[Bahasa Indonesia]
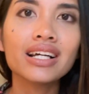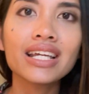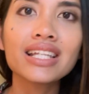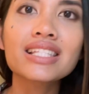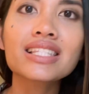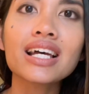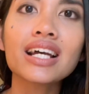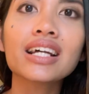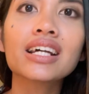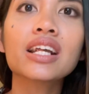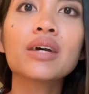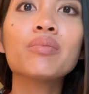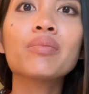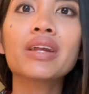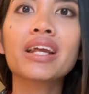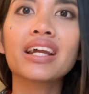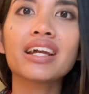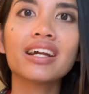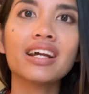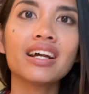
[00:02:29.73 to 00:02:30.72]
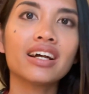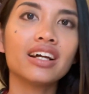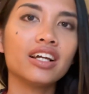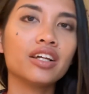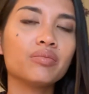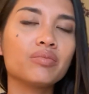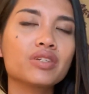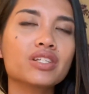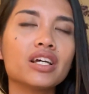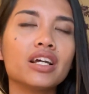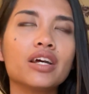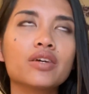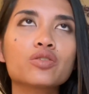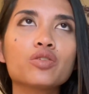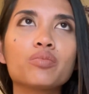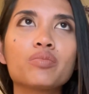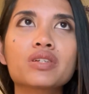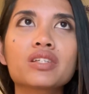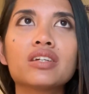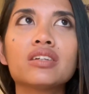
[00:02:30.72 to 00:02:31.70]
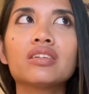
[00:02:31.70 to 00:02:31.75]
Instagram mereka kalian bisa langsung
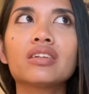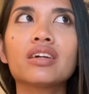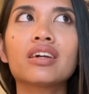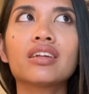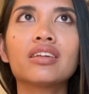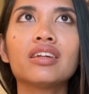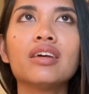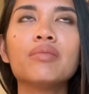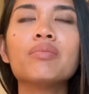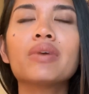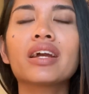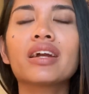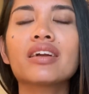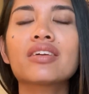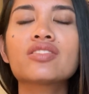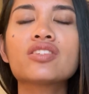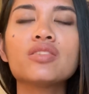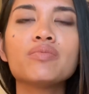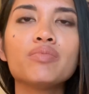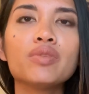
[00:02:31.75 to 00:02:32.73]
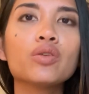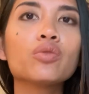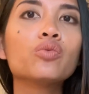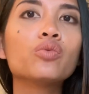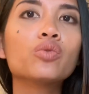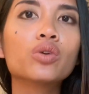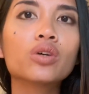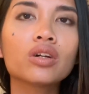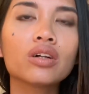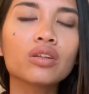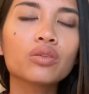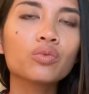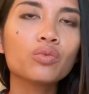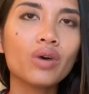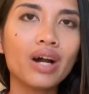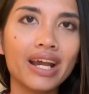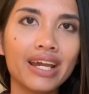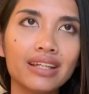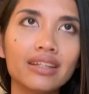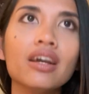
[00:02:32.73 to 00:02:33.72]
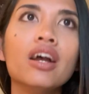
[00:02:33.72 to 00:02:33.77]
pesan karena mereka shipping
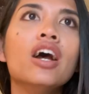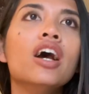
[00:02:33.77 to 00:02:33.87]
worldwide